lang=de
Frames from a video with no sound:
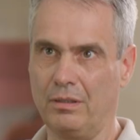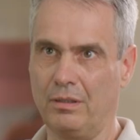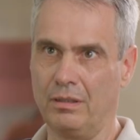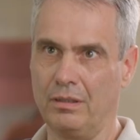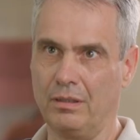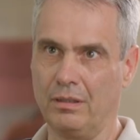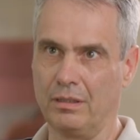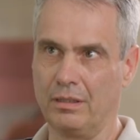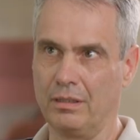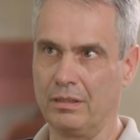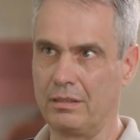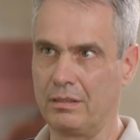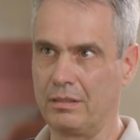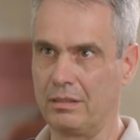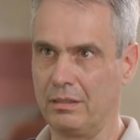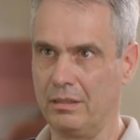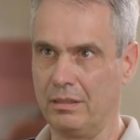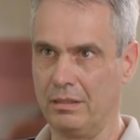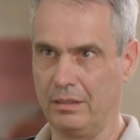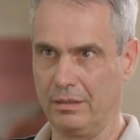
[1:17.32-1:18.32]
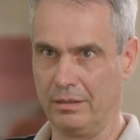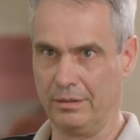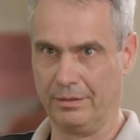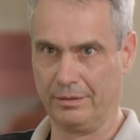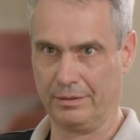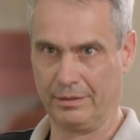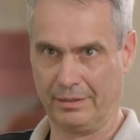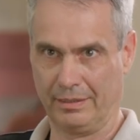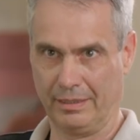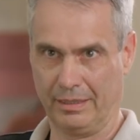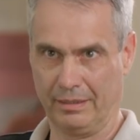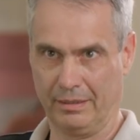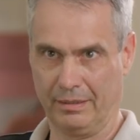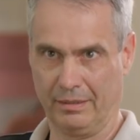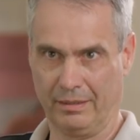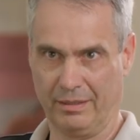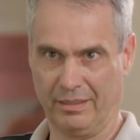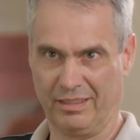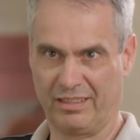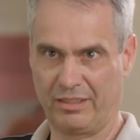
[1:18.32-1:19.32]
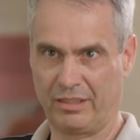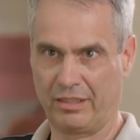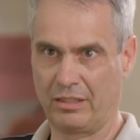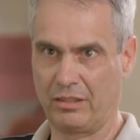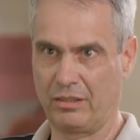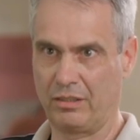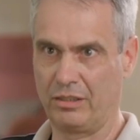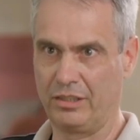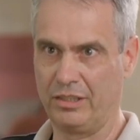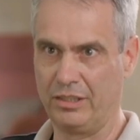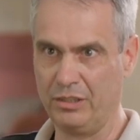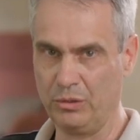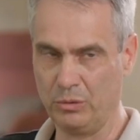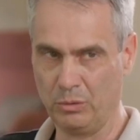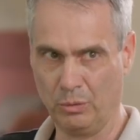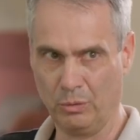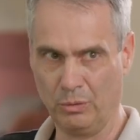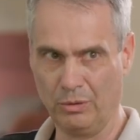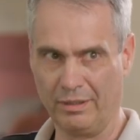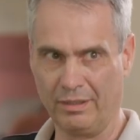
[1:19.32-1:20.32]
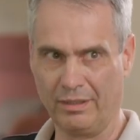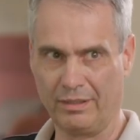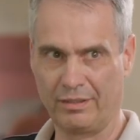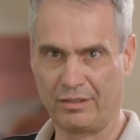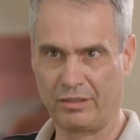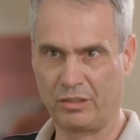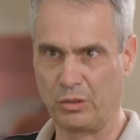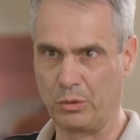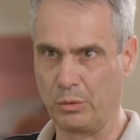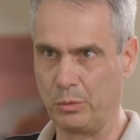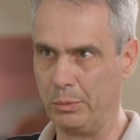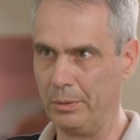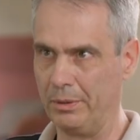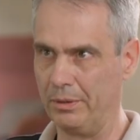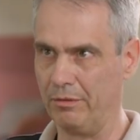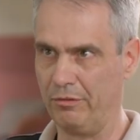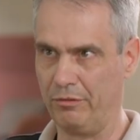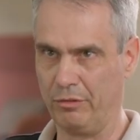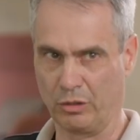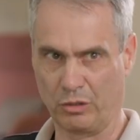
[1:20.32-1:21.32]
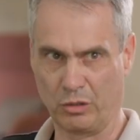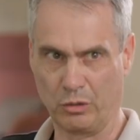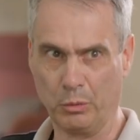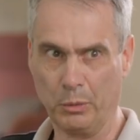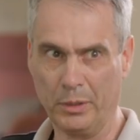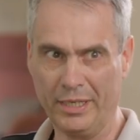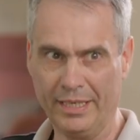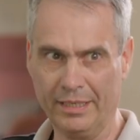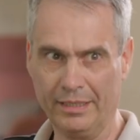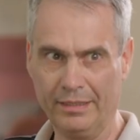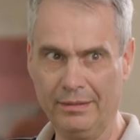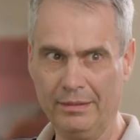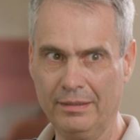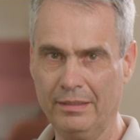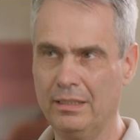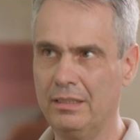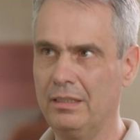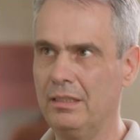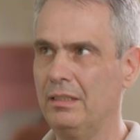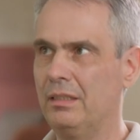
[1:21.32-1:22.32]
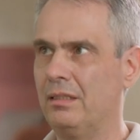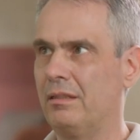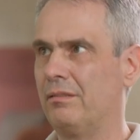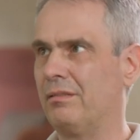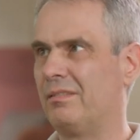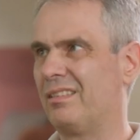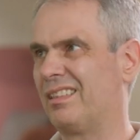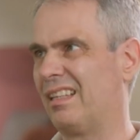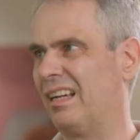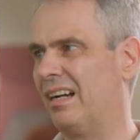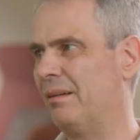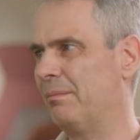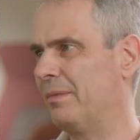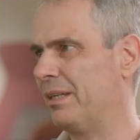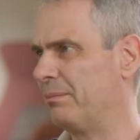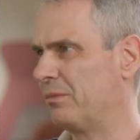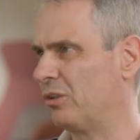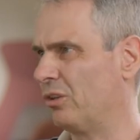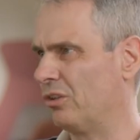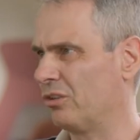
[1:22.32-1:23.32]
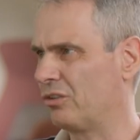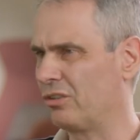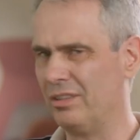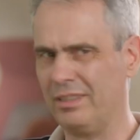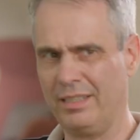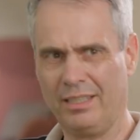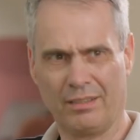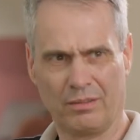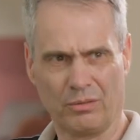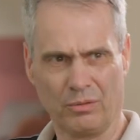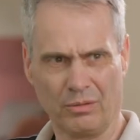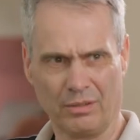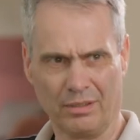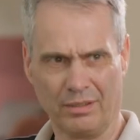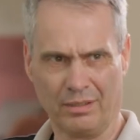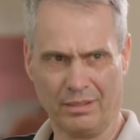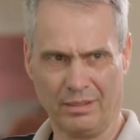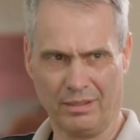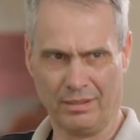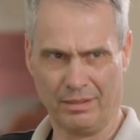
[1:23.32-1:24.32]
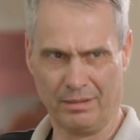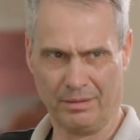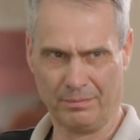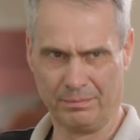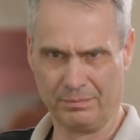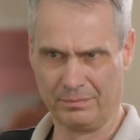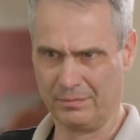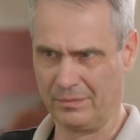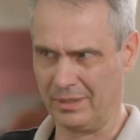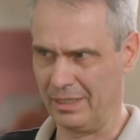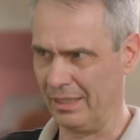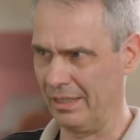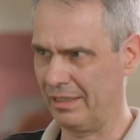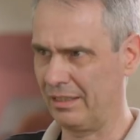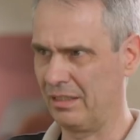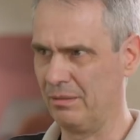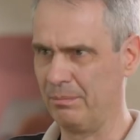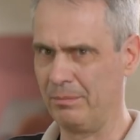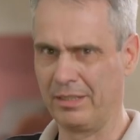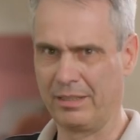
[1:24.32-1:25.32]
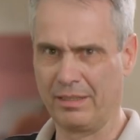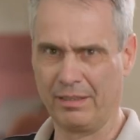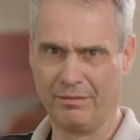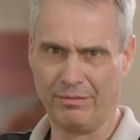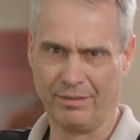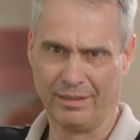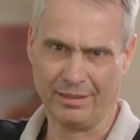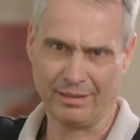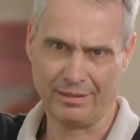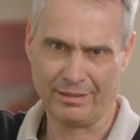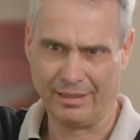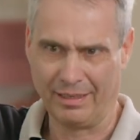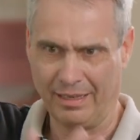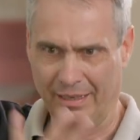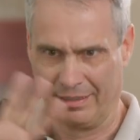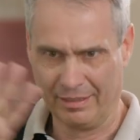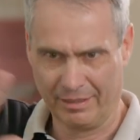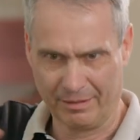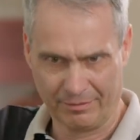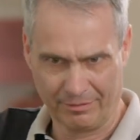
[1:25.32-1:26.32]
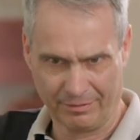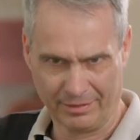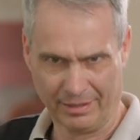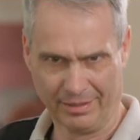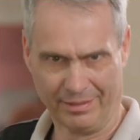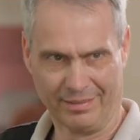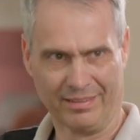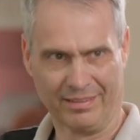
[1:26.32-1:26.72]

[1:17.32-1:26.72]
und äh, dann das Q ist que für queer. Mhm. Da haben wir im Deutschen nicht so einen ähm, direkten Begriff, weil es eigentlich wieder ein